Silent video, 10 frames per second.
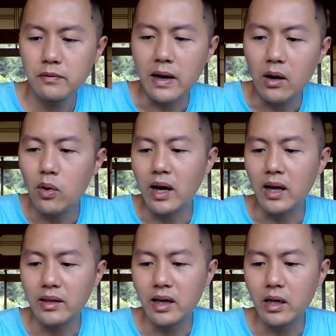罚
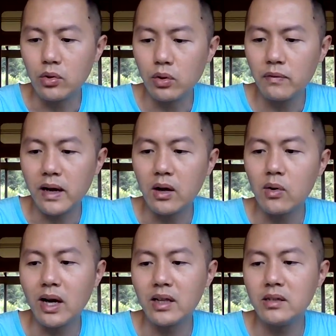款的很多，罚
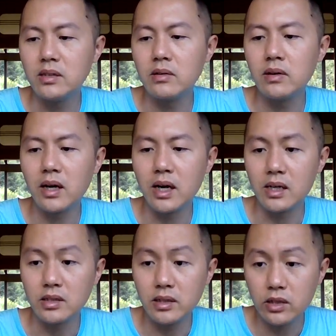款的情况
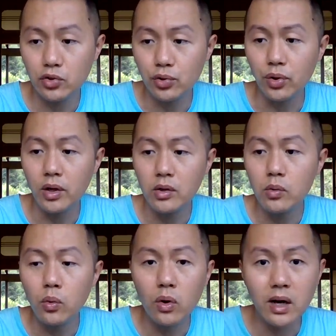啊，现在全
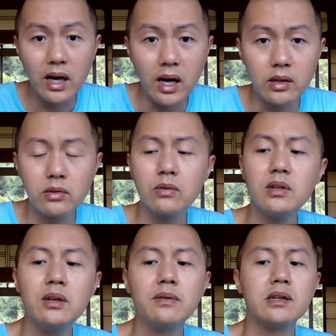国啊，很多
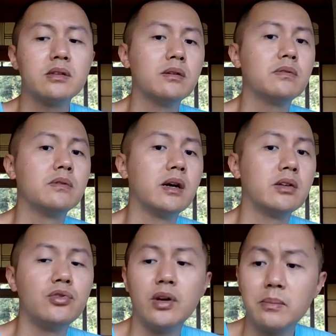地方政府啊，
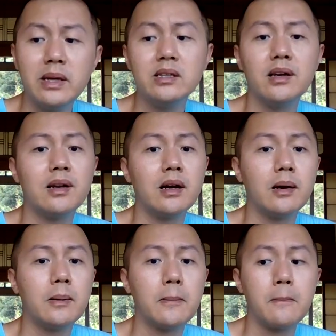全没钱
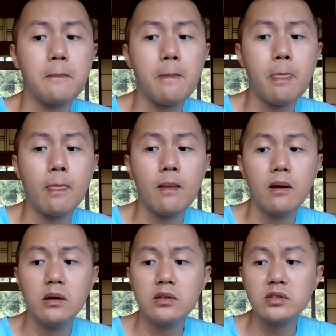了。
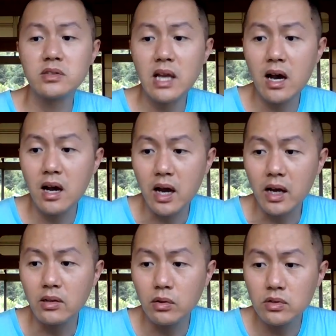上
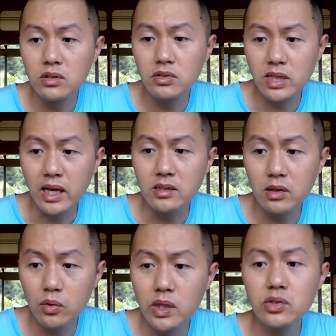海都是财
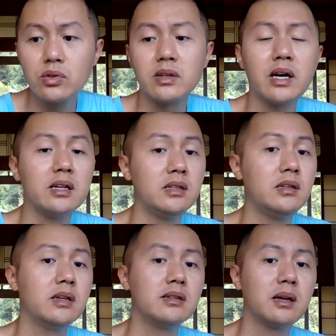政亏损的。
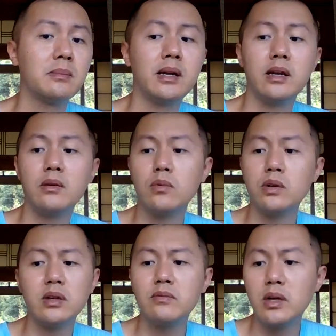今年上半年，
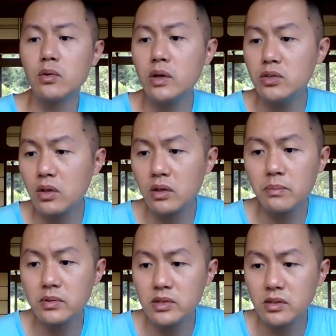我认为亏损的
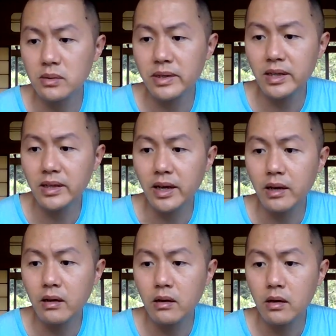不止这么一点。
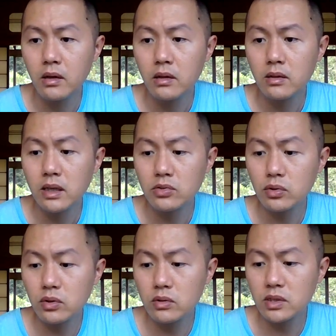他
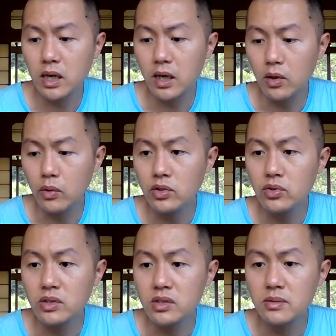说过上海亏
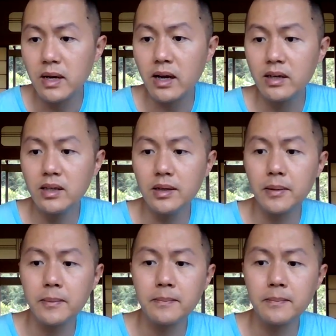损十八个亿，